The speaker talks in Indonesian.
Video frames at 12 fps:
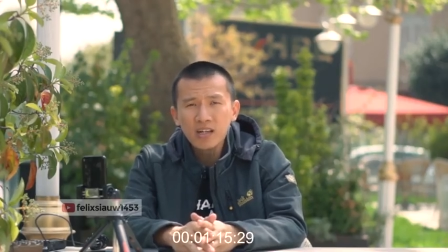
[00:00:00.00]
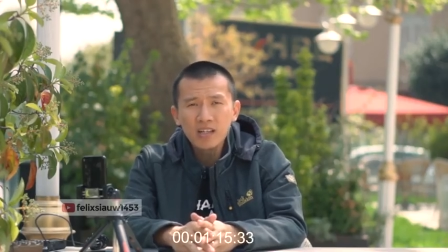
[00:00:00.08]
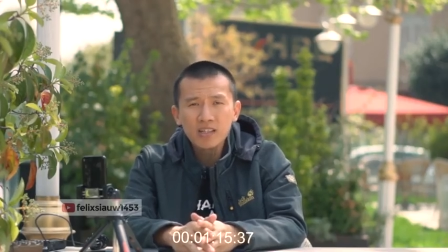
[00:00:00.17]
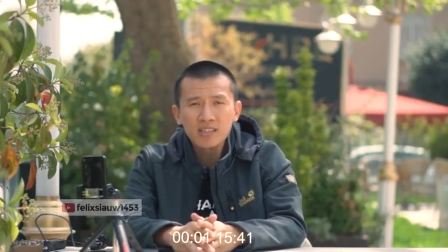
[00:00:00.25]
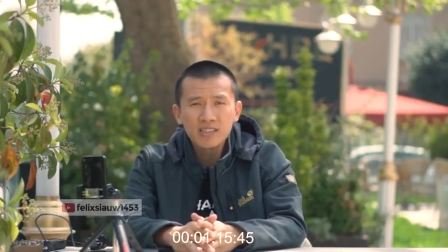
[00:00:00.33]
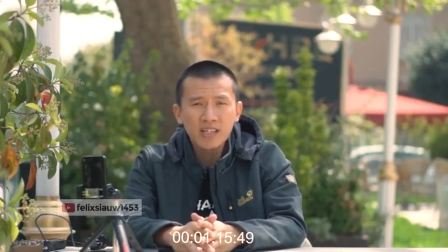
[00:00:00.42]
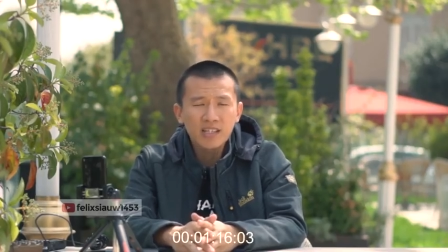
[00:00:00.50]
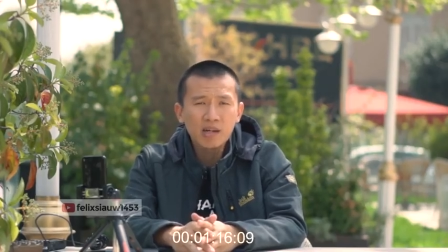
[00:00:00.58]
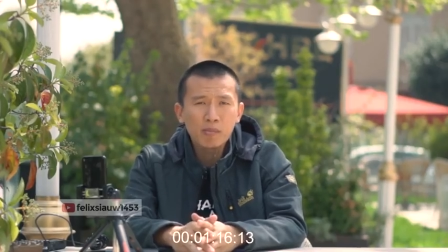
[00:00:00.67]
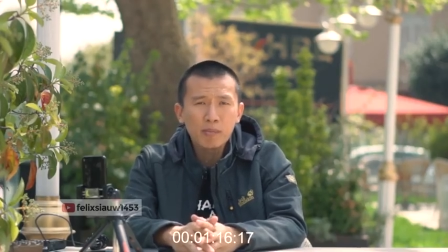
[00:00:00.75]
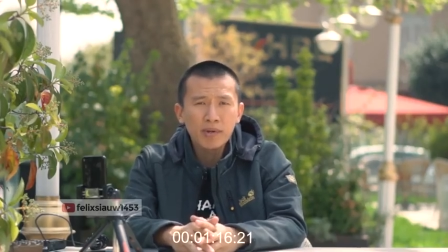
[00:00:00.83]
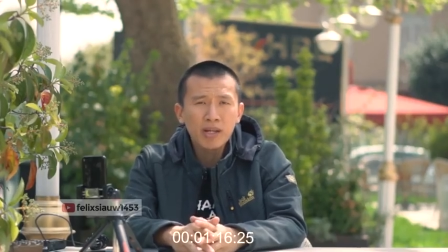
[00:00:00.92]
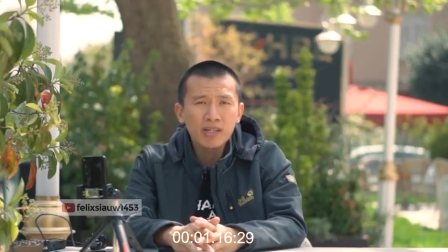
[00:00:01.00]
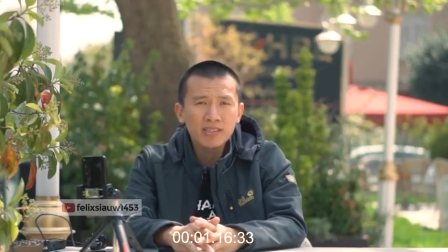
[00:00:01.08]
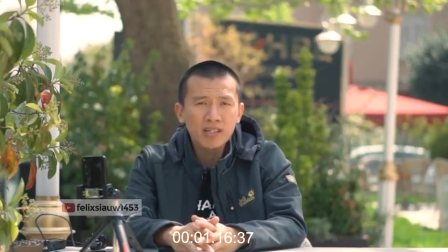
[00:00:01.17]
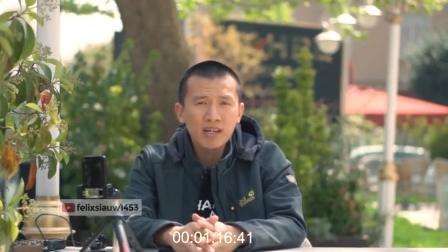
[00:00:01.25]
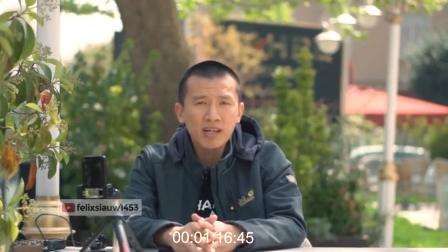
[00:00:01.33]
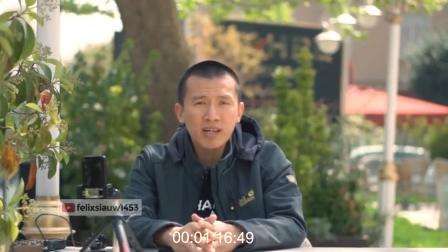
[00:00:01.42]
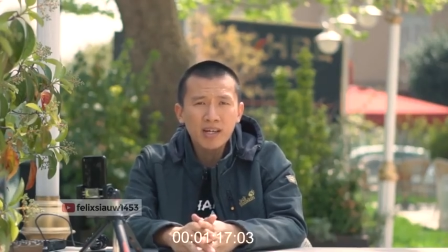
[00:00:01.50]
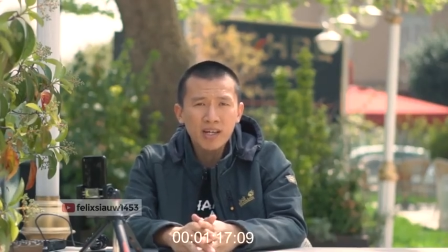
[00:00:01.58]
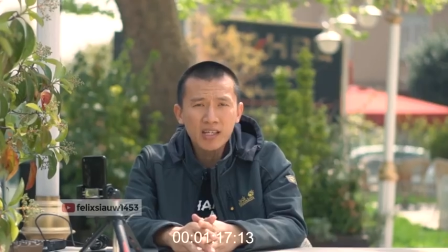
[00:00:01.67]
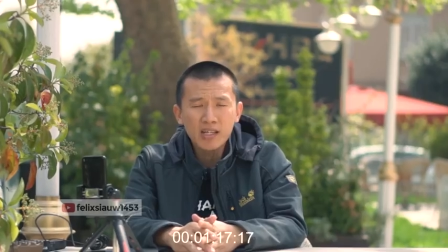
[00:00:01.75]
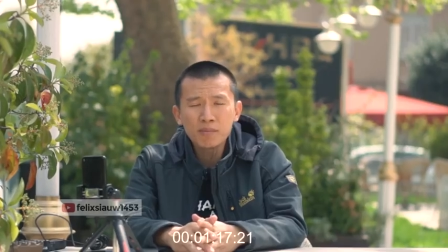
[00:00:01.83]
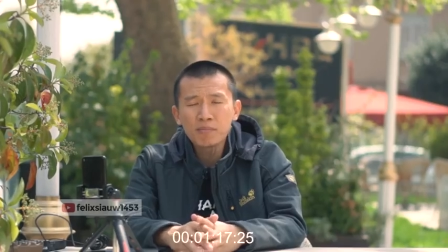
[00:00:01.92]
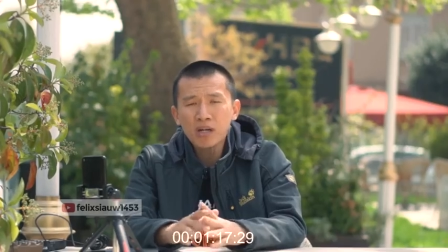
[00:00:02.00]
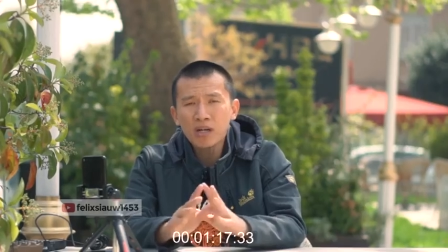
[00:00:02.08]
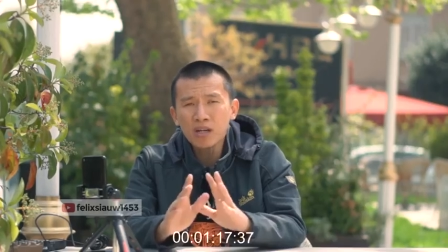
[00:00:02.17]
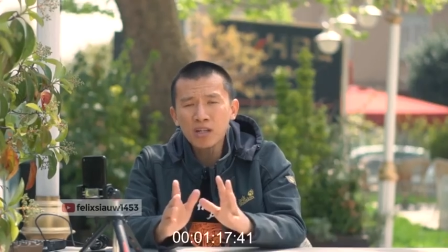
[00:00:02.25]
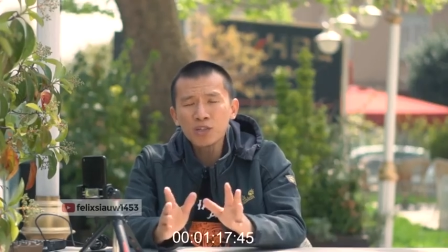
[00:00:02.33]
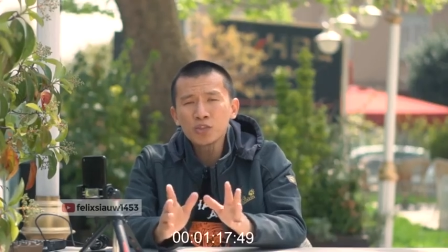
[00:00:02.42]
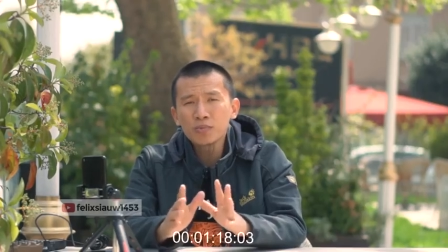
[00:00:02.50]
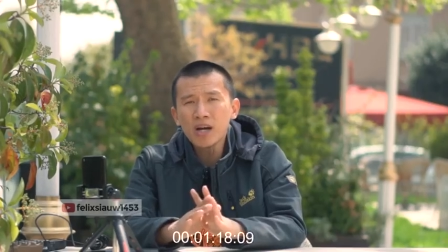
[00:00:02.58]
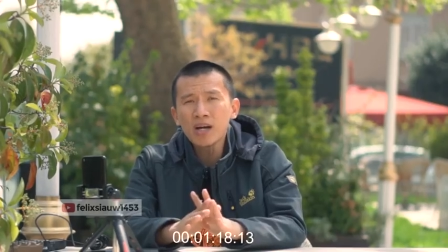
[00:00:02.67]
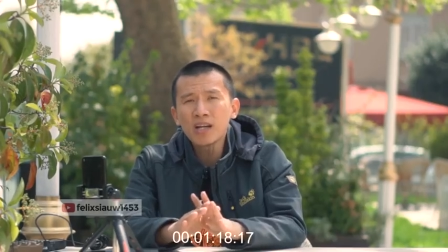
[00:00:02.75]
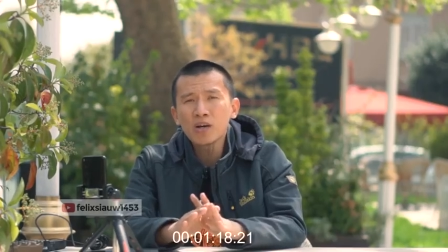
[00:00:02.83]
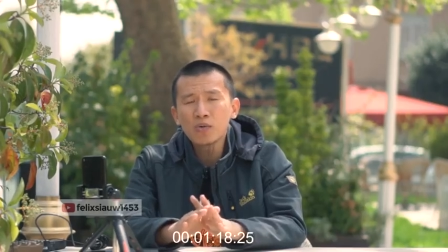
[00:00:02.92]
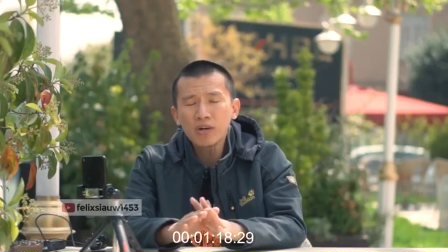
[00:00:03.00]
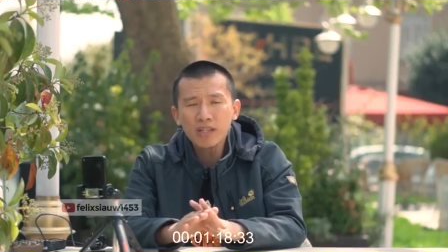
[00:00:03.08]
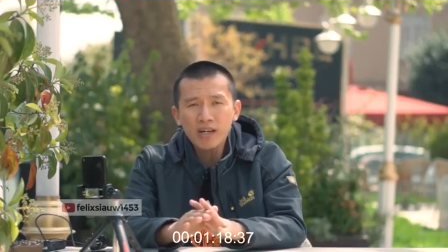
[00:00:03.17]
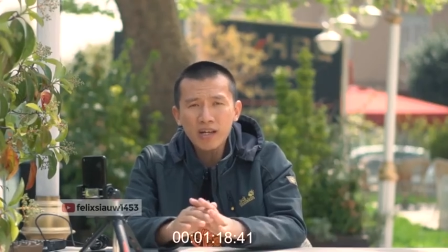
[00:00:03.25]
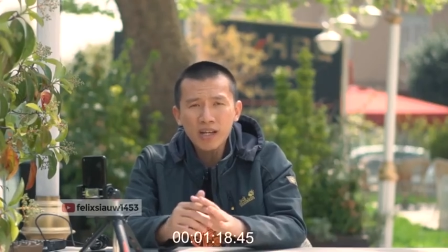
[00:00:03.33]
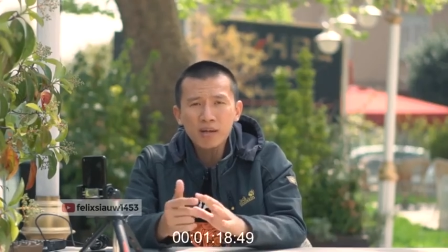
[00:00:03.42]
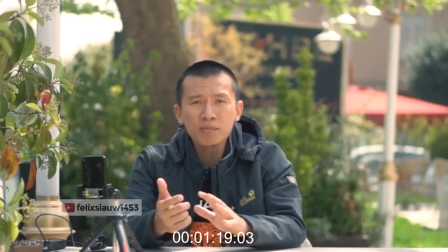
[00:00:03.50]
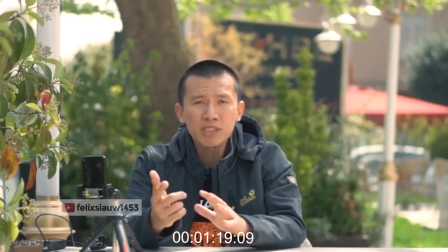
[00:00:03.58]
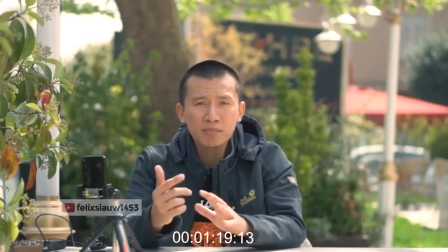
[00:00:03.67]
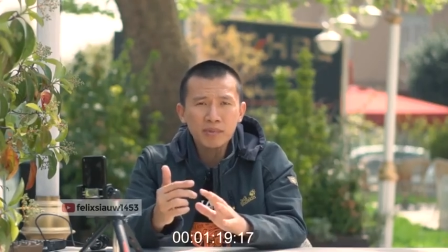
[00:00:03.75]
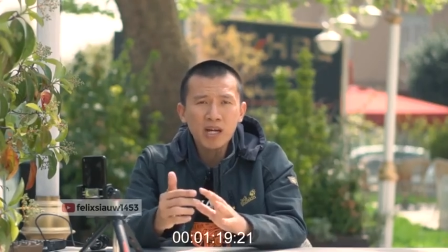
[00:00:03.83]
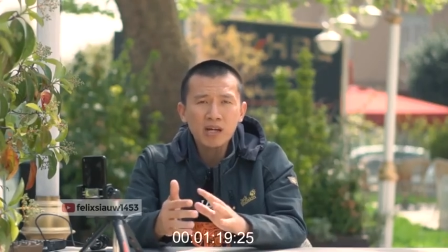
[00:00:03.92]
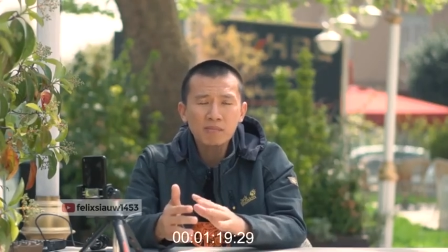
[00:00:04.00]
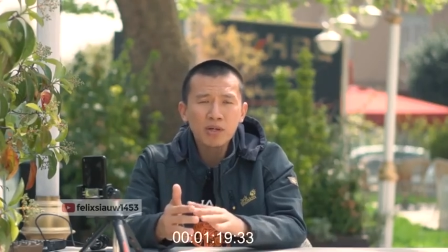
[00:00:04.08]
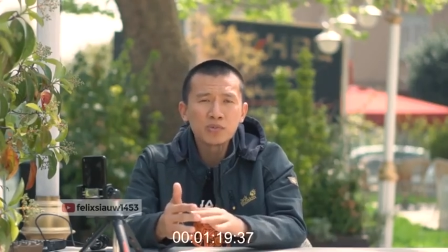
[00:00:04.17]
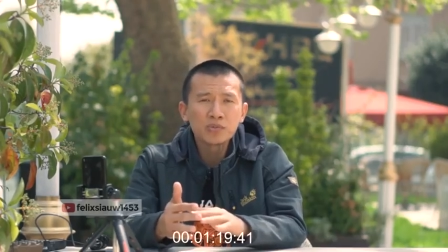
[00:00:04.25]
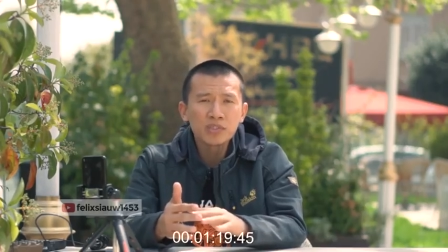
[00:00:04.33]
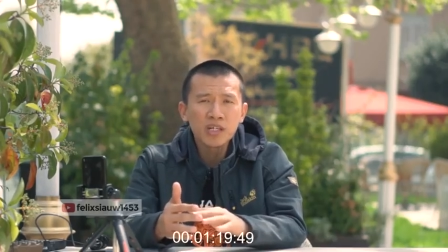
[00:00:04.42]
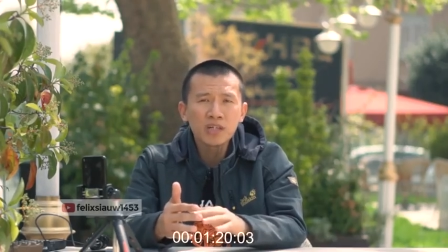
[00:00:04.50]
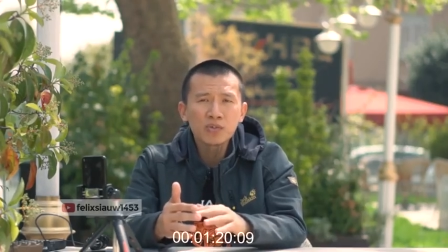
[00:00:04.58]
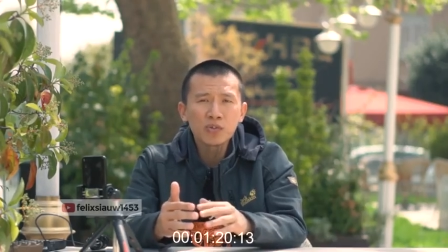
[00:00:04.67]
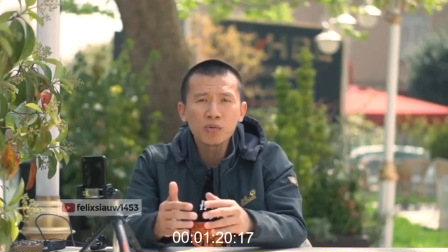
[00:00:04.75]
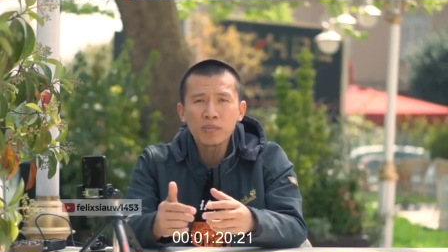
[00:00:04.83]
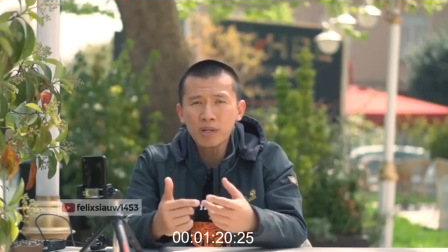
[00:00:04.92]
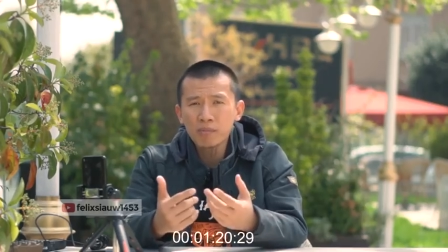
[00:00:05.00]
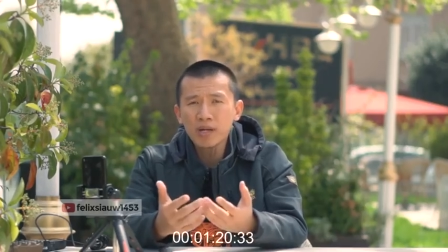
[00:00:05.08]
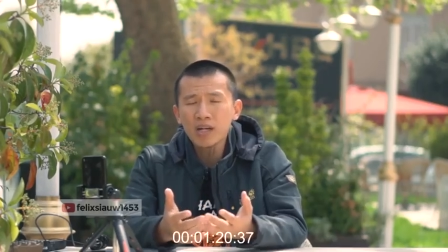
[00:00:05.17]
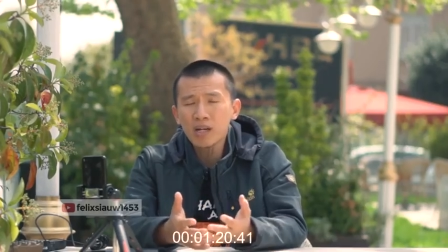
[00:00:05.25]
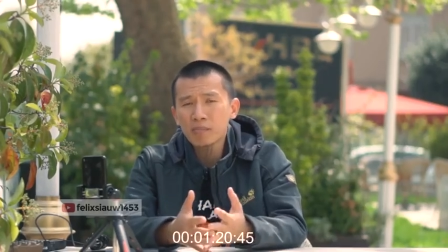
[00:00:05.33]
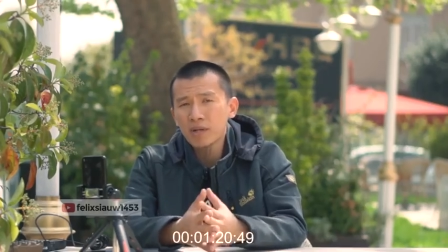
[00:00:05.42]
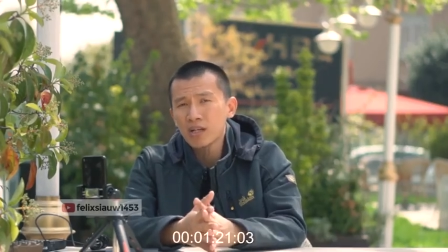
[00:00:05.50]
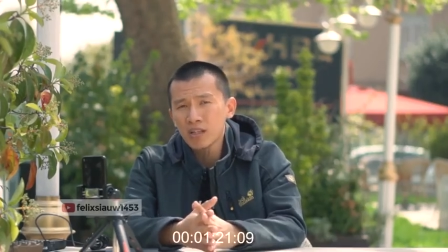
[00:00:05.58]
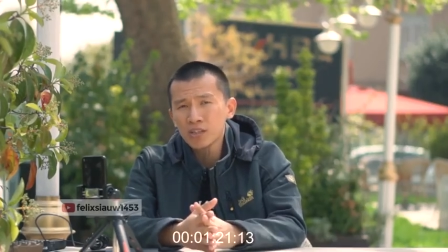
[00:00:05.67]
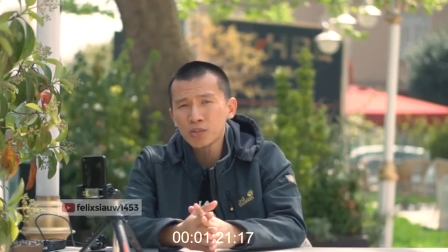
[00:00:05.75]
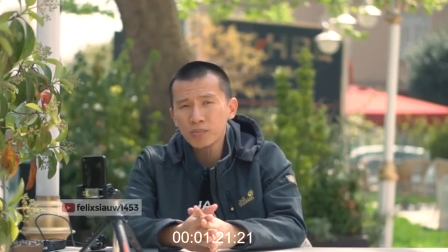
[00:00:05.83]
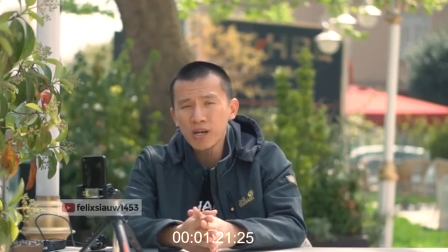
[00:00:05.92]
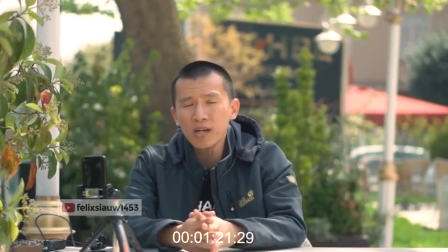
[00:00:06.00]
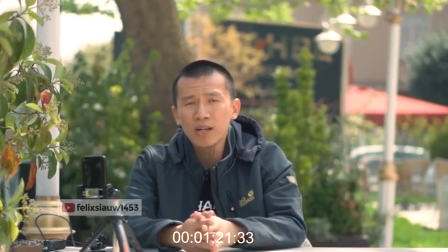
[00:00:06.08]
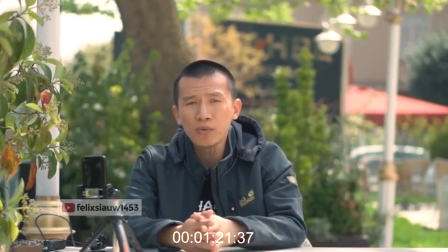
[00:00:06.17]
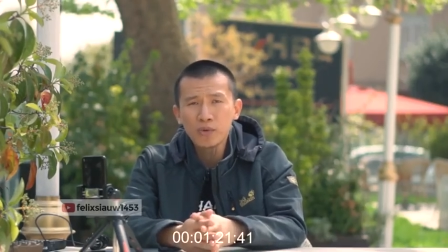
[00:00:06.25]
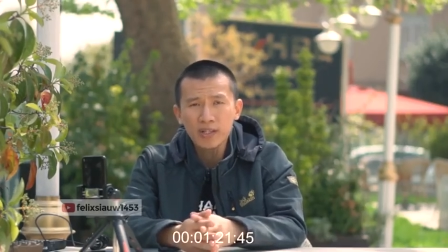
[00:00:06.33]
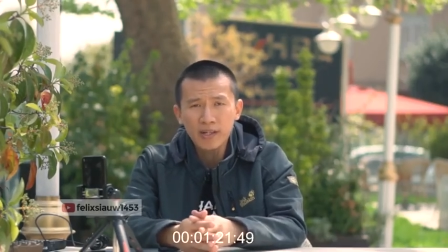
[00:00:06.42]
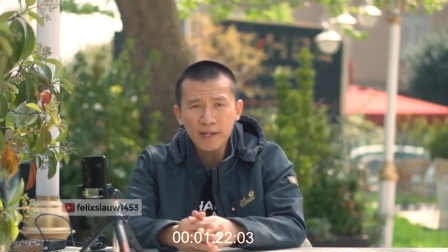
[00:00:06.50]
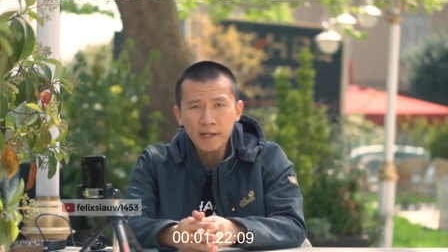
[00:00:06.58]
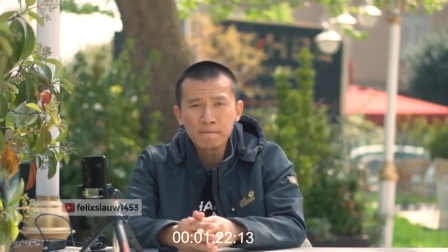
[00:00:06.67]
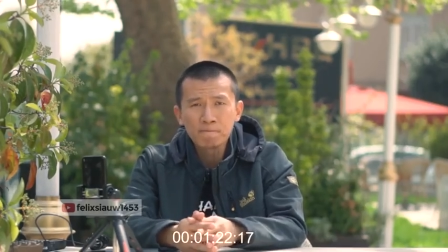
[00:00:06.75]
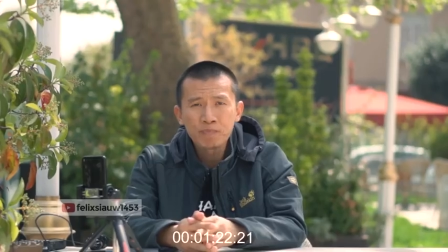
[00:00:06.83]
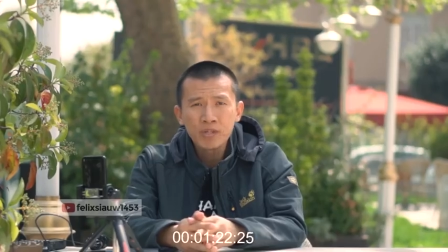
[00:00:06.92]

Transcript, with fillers: Allah zat yang memiliki segala-galanya, maka Allah Subhanahu wa taala menciptakan manusia untuk beribadah kepada Allah Subhanahu wa taala.